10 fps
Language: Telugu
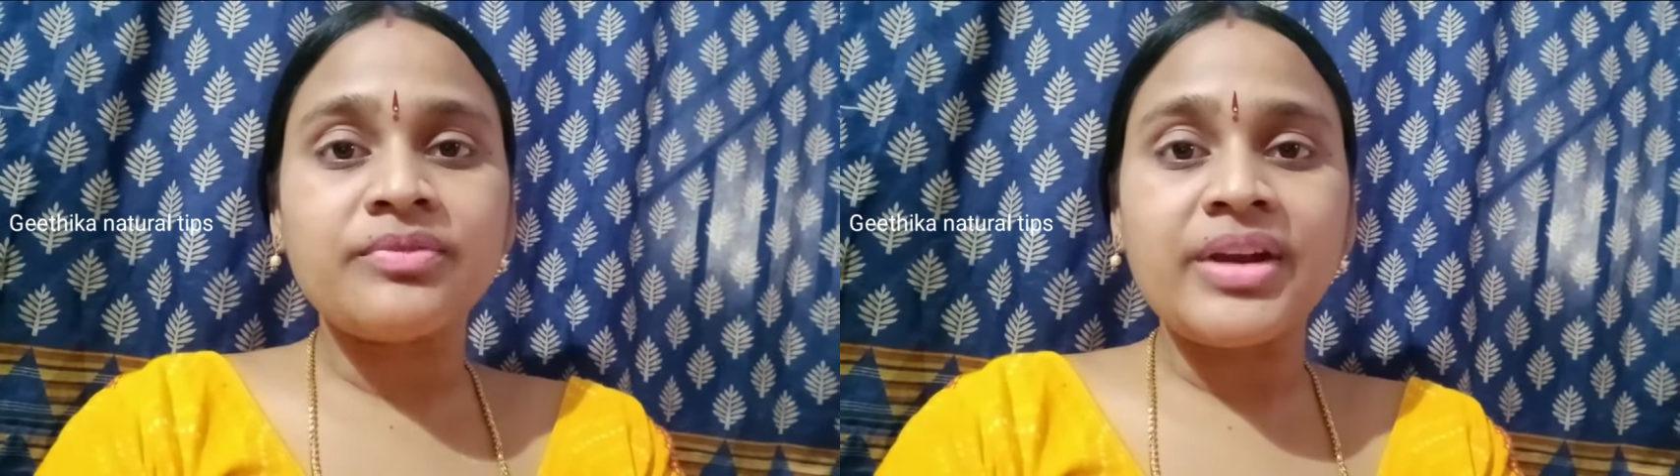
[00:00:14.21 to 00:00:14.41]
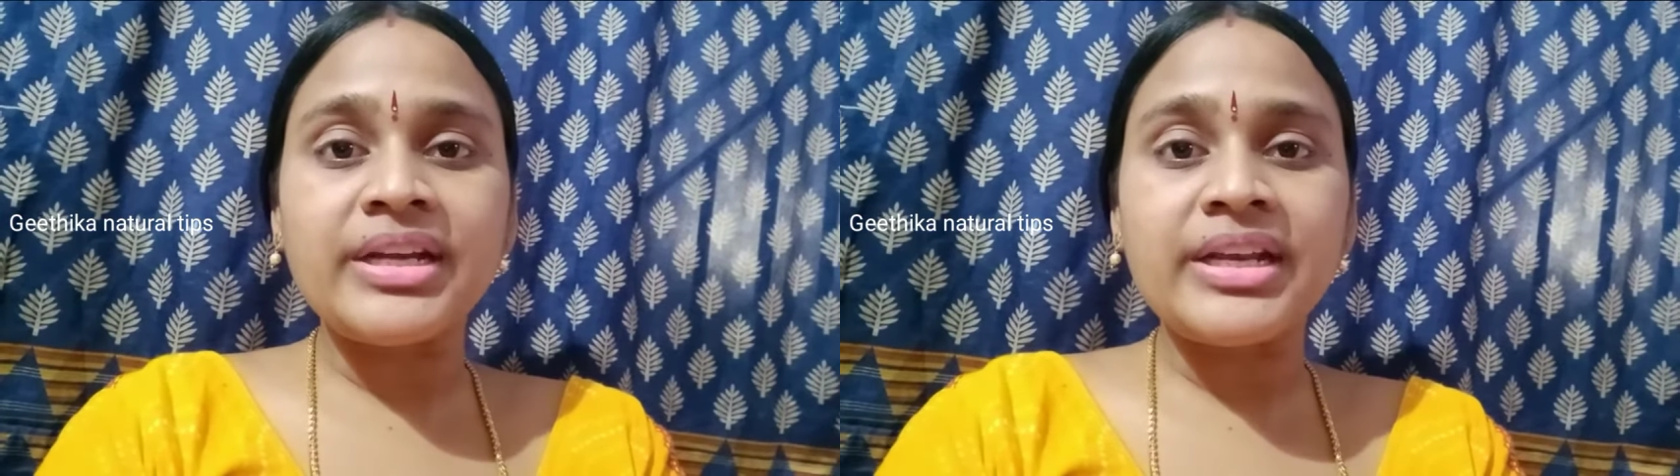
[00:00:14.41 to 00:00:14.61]

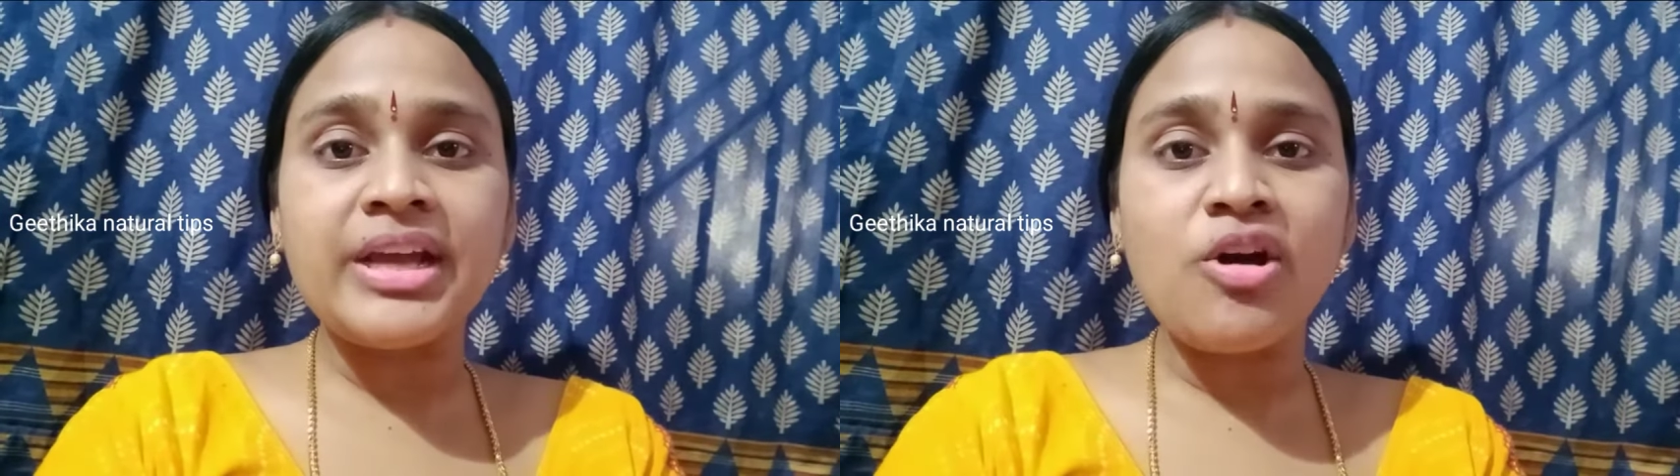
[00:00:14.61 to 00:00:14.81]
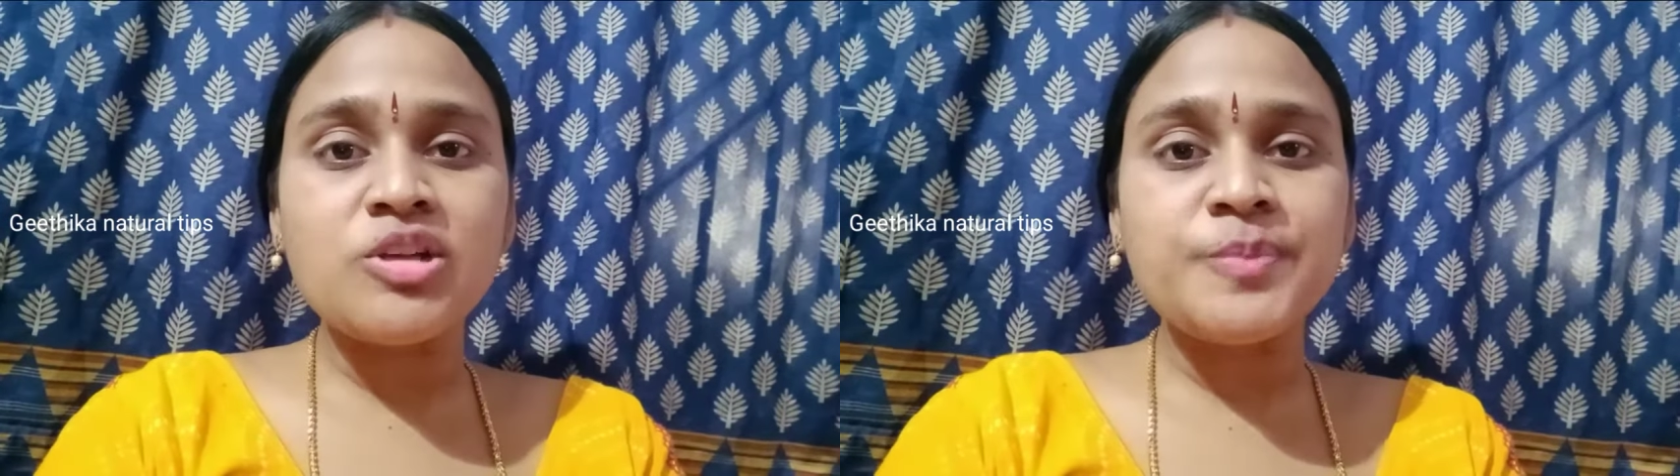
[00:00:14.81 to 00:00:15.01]
వెంటనే
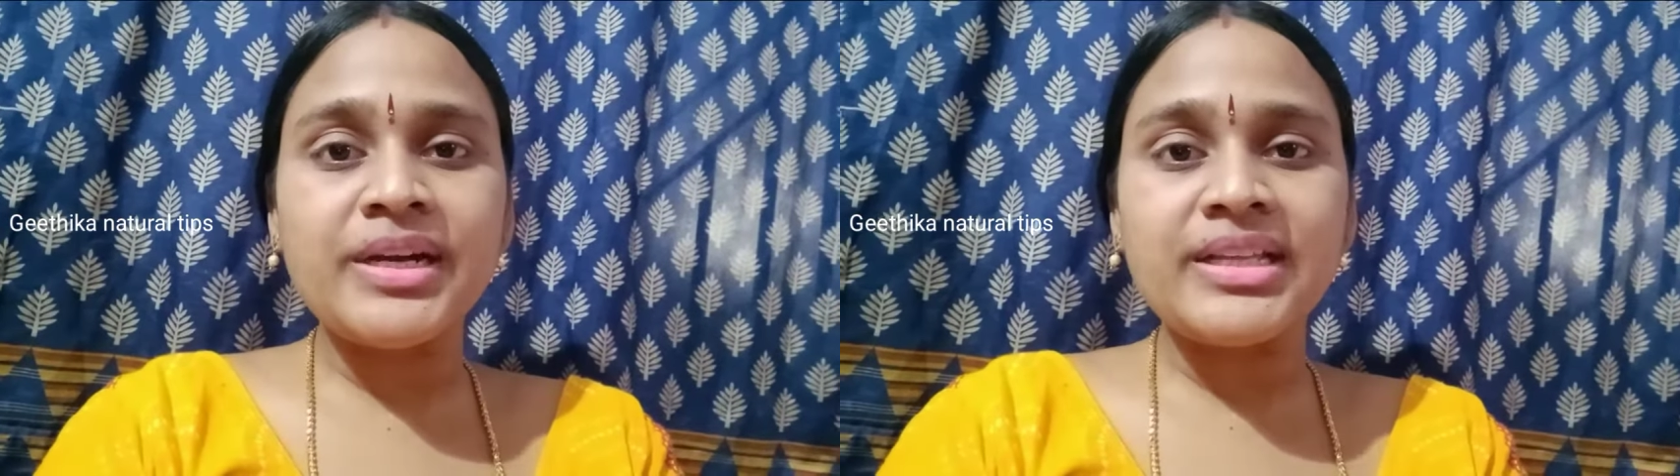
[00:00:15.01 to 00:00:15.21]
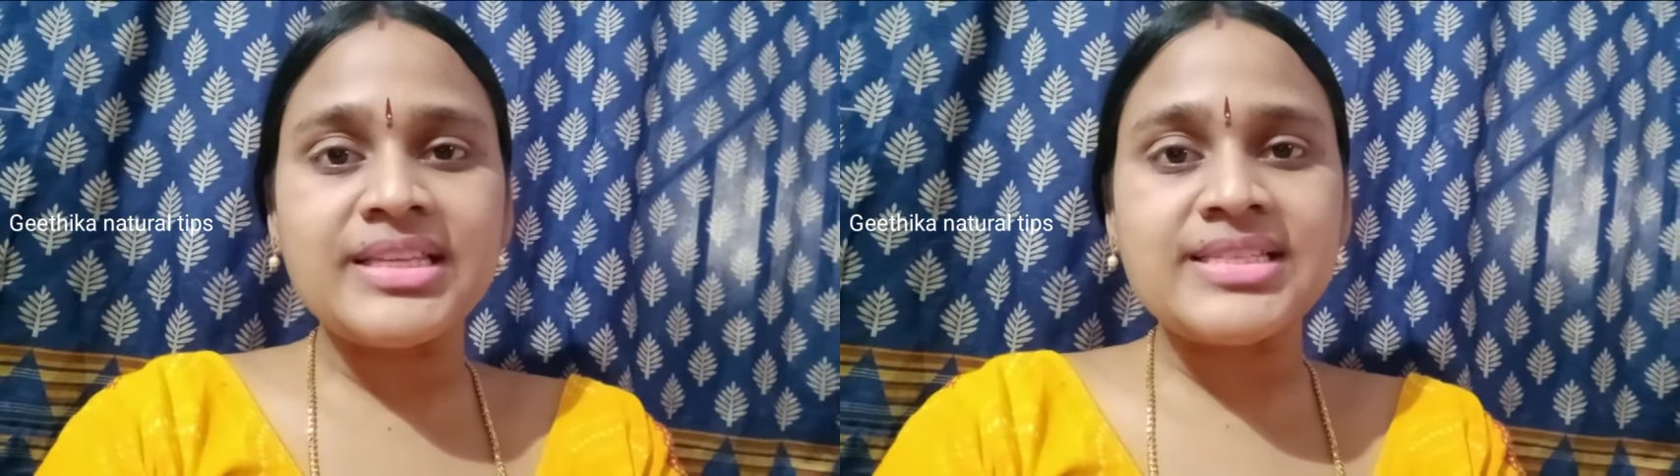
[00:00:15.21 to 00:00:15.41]

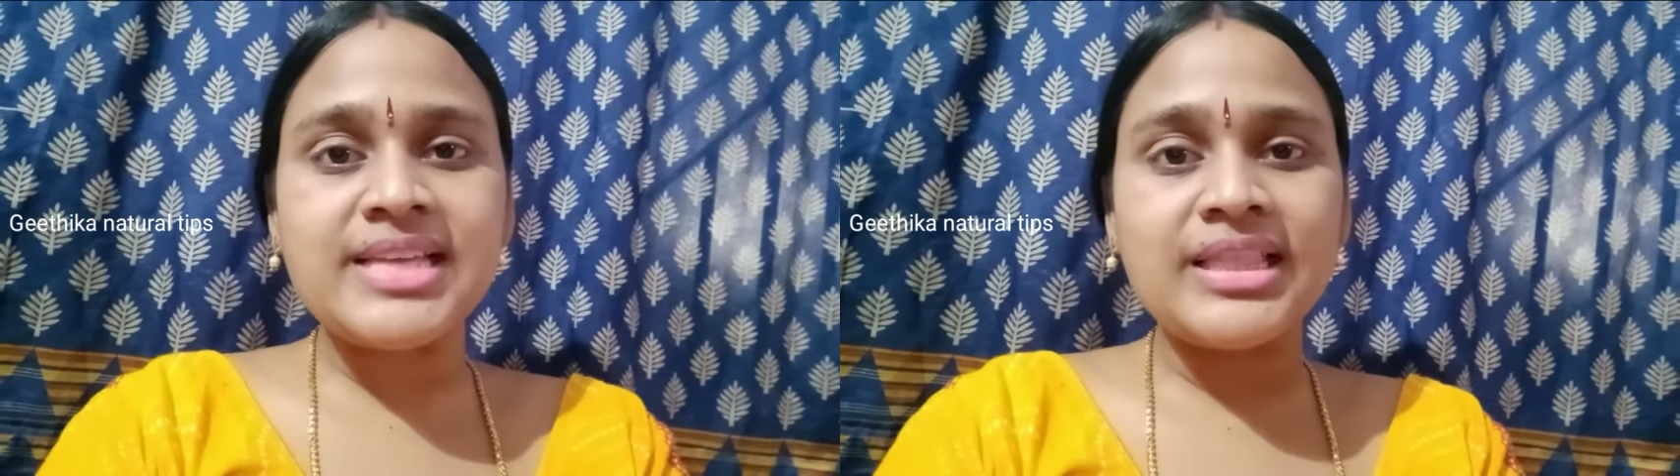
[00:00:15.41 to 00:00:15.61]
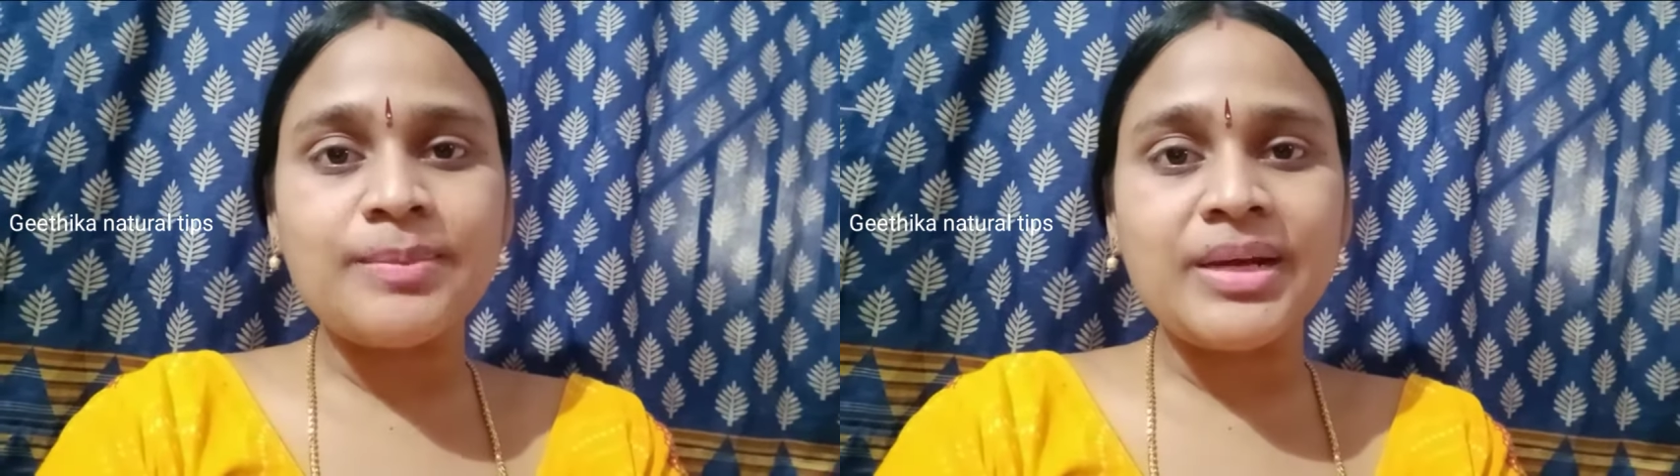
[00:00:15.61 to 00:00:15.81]
హాస్పిటల్కి
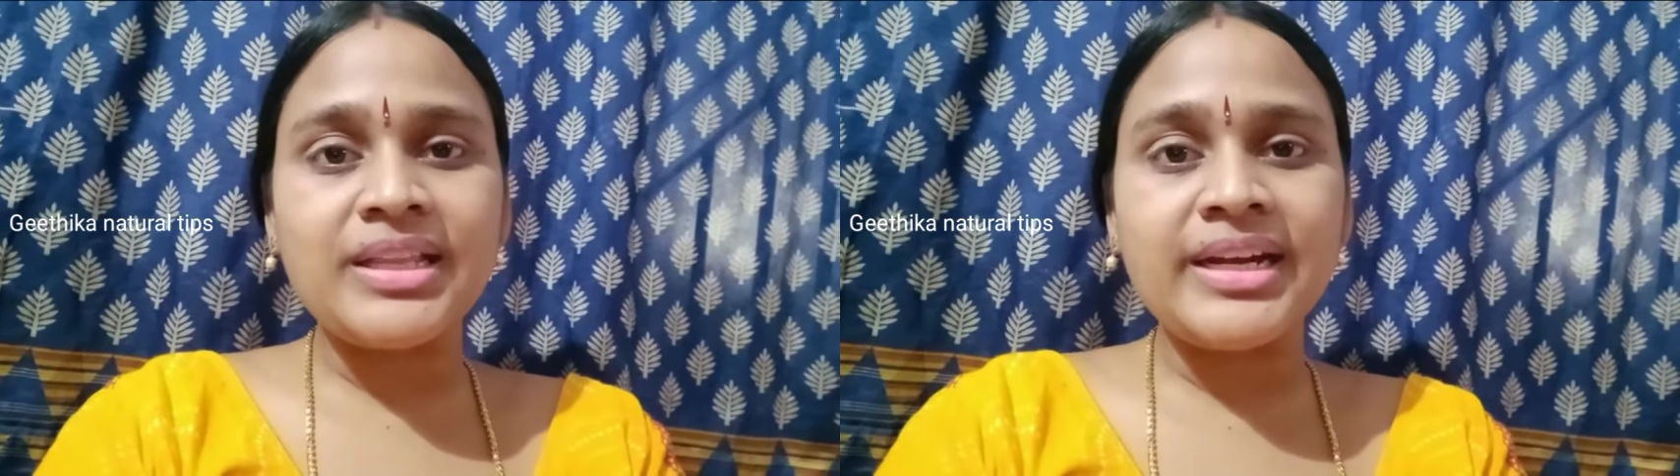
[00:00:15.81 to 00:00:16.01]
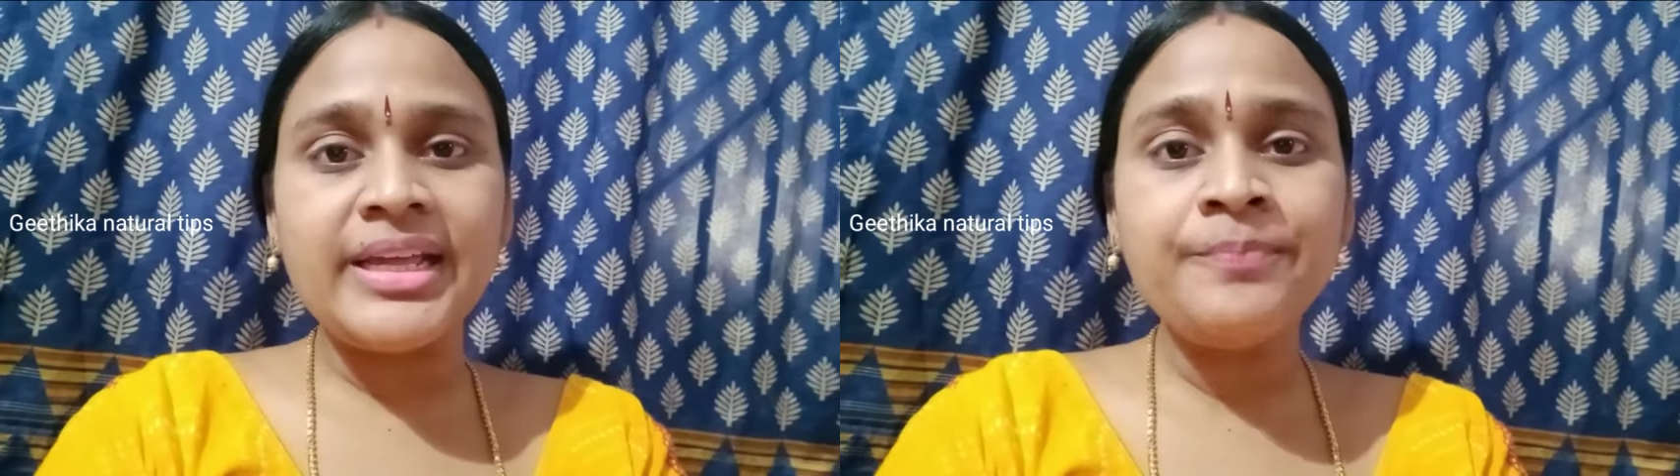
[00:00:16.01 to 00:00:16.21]
తీసుకెళ్తాం
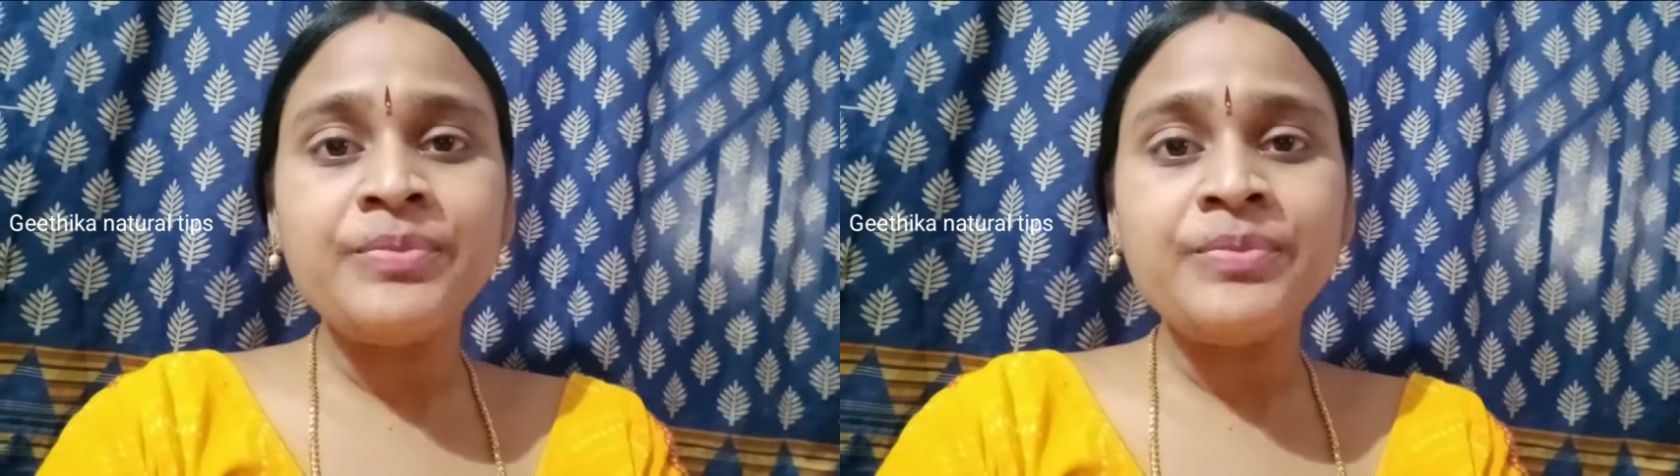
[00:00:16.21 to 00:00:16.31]
కదండి